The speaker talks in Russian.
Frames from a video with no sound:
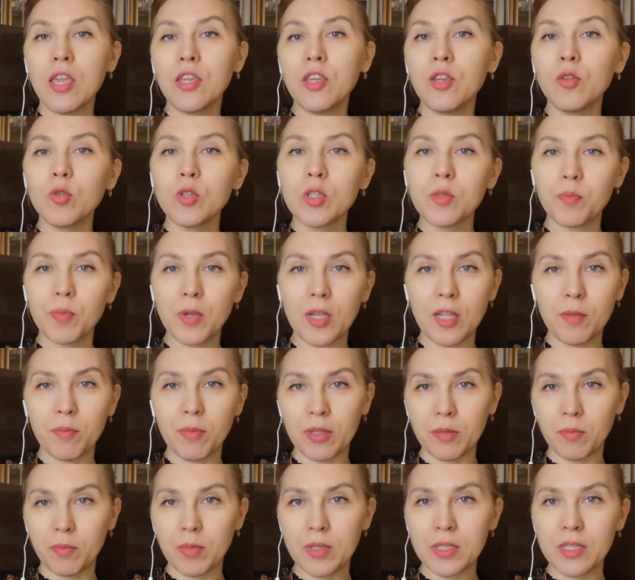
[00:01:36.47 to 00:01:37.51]
не успели
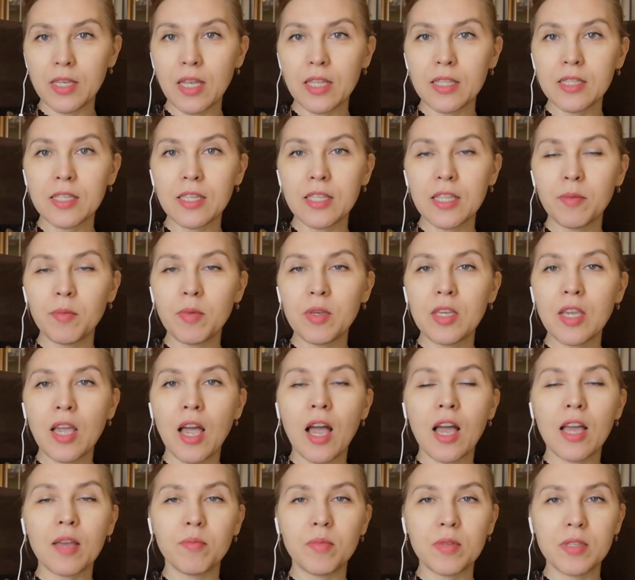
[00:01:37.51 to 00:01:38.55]
подписаться на
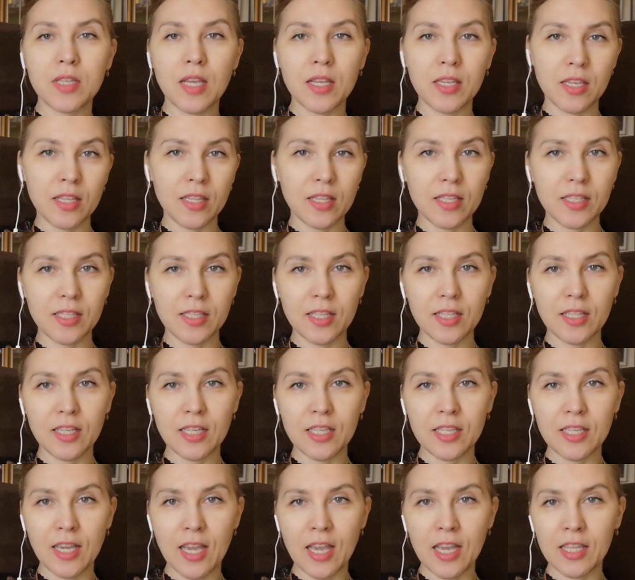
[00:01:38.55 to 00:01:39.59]
меня, обязательно
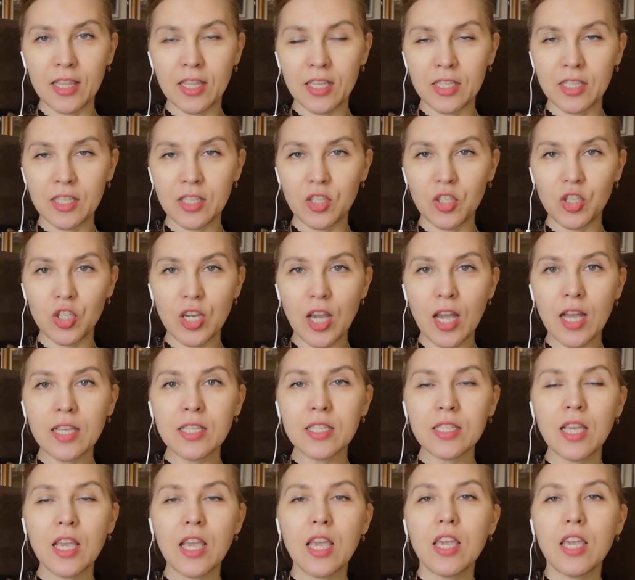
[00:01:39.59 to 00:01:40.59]
сделайте это сейчас,